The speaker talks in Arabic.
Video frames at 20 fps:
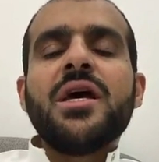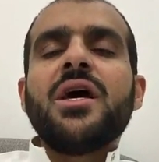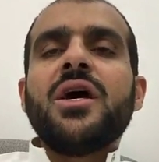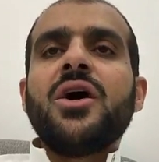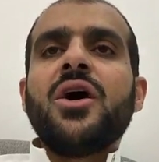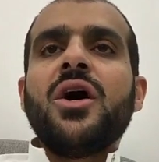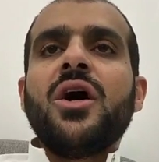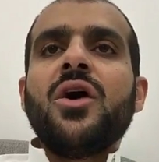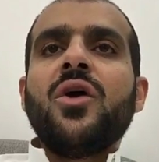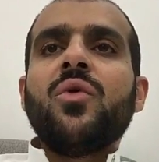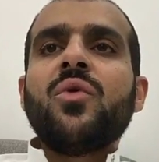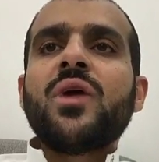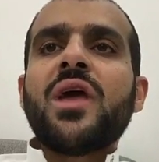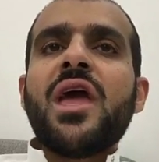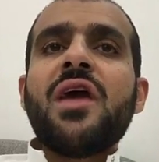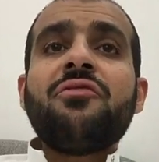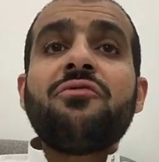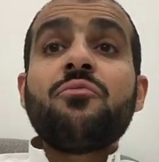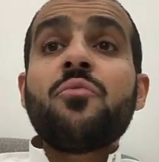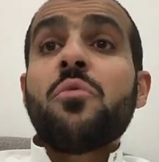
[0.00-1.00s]
آه،
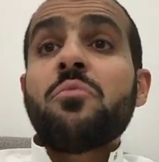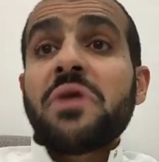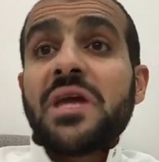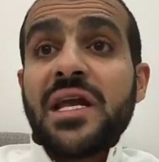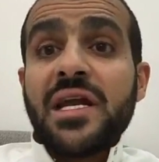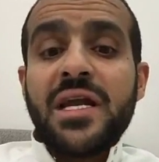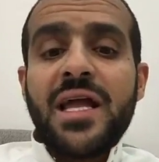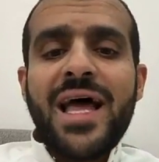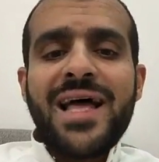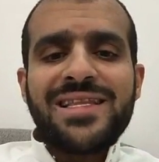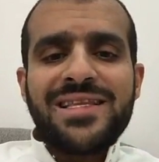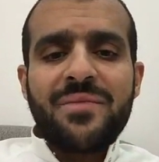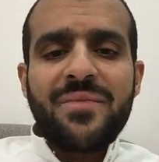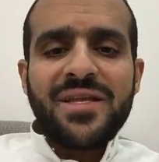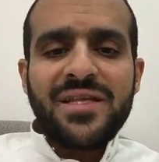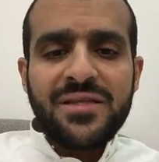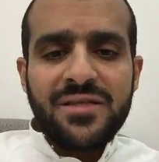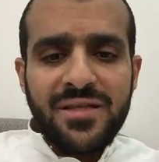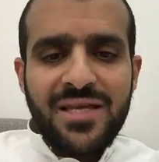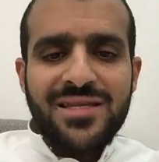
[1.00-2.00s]
وكيف ممكن حتى
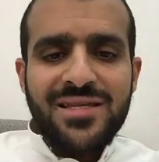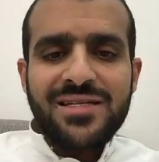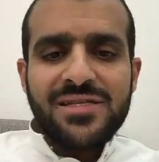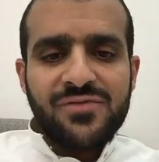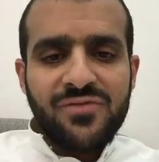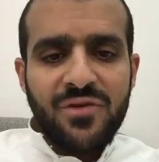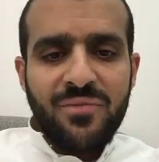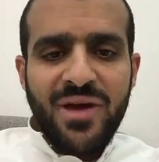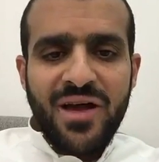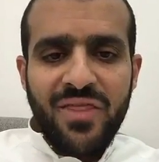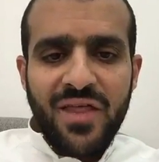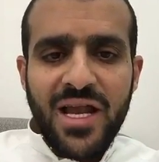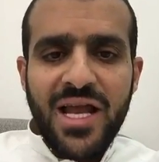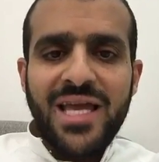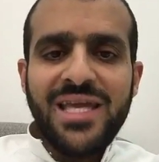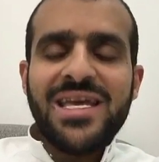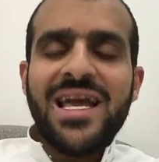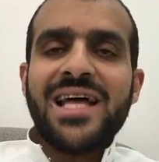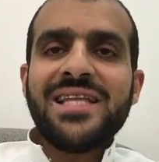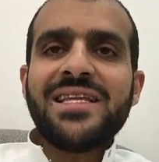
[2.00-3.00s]
بتدرس في بعض
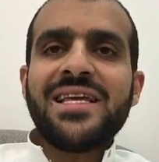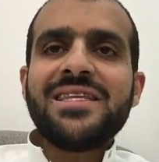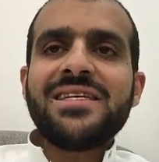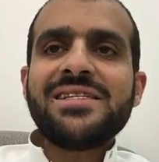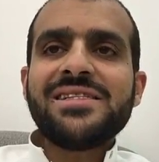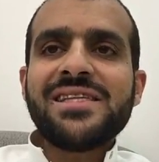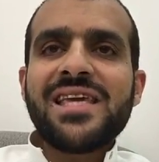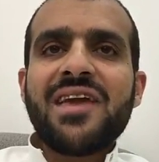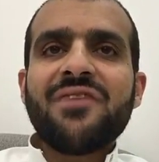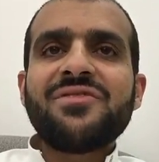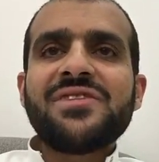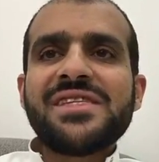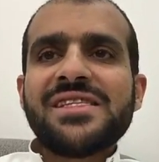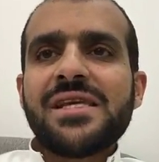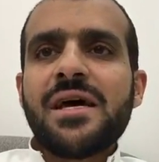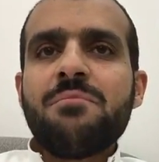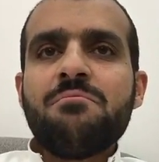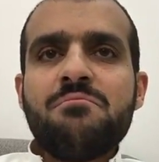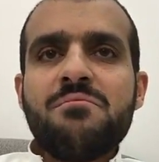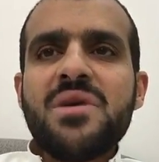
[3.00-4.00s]
الاحيان تدرس كيف
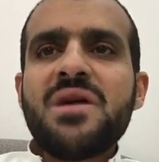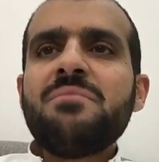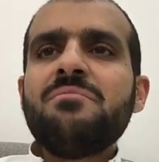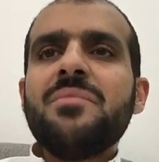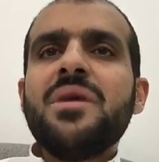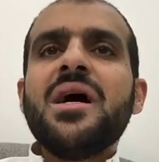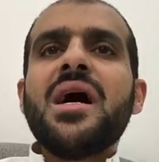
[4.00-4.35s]
تصمم